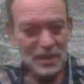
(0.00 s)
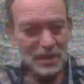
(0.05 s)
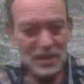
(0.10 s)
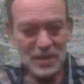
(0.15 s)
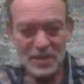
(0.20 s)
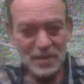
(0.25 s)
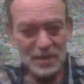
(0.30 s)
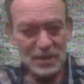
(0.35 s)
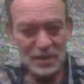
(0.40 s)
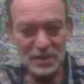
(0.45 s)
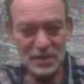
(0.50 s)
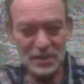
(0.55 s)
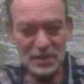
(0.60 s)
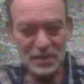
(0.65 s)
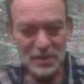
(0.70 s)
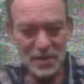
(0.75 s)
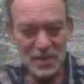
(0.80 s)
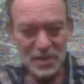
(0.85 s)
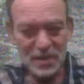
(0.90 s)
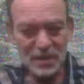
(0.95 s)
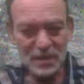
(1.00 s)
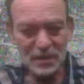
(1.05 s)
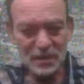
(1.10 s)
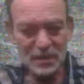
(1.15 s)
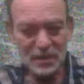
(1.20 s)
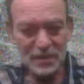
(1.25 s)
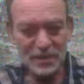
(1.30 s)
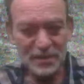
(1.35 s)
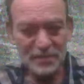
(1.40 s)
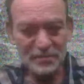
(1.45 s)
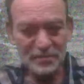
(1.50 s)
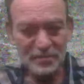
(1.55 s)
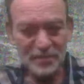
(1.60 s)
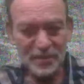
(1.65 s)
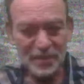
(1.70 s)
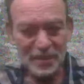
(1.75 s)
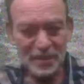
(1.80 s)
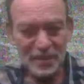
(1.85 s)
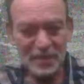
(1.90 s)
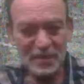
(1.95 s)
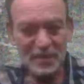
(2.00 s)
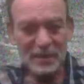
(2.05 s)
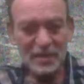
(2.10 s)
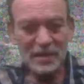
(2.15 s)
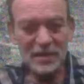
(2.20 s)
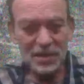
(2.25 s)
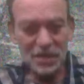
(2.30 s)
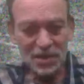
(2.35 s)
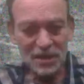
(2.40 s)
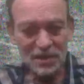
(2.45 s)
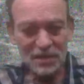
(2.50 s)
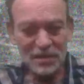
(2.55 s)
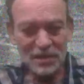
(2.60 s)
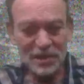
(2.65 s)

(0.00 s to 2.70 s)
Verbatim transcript: Es wird nicht lustig, Leute. Schaut